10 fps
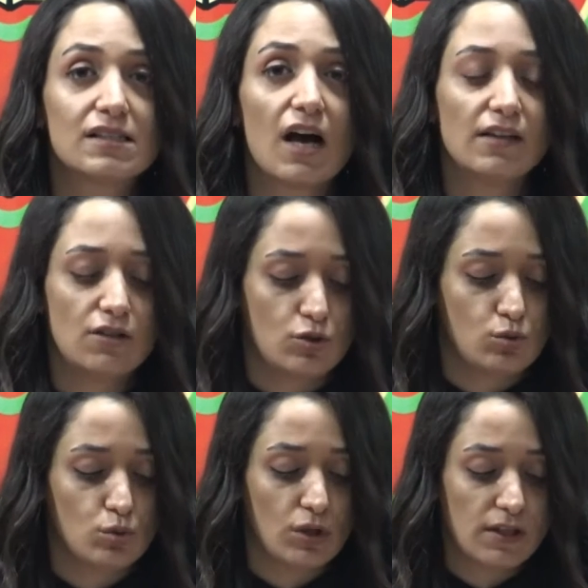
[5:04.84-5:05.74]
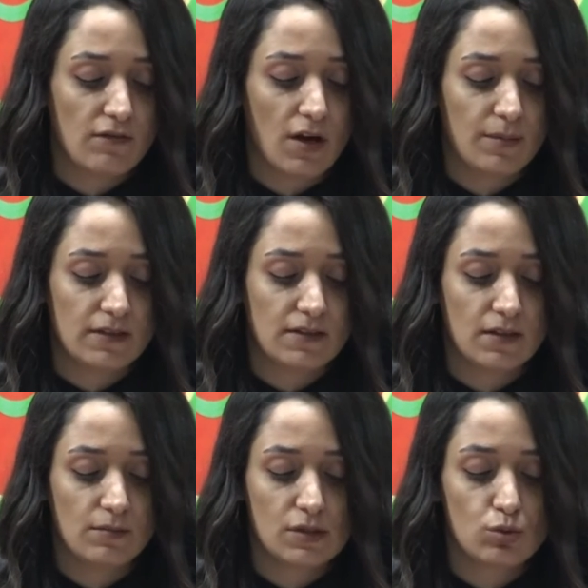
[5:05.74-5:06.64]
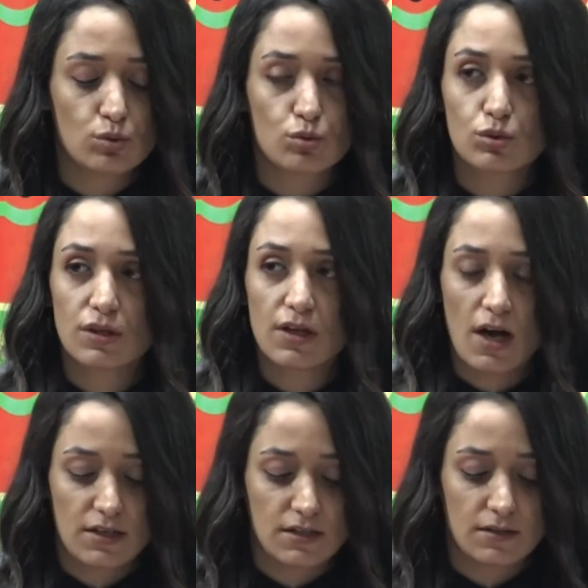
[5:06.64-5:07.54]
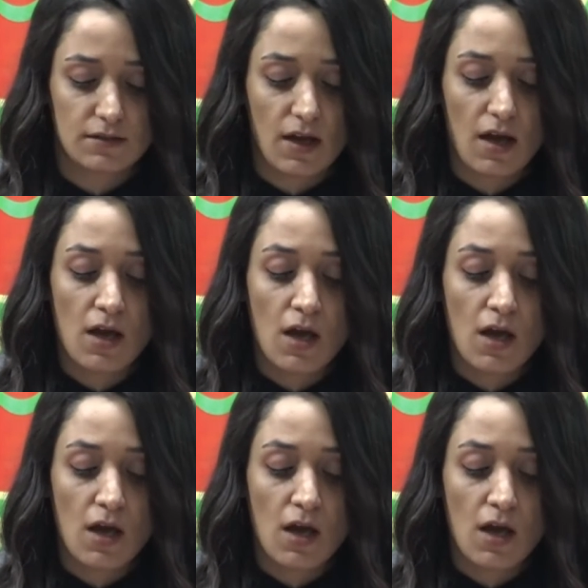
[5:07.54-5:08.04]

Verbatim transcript: sadece suda devam ettirilmesi hususları karşısında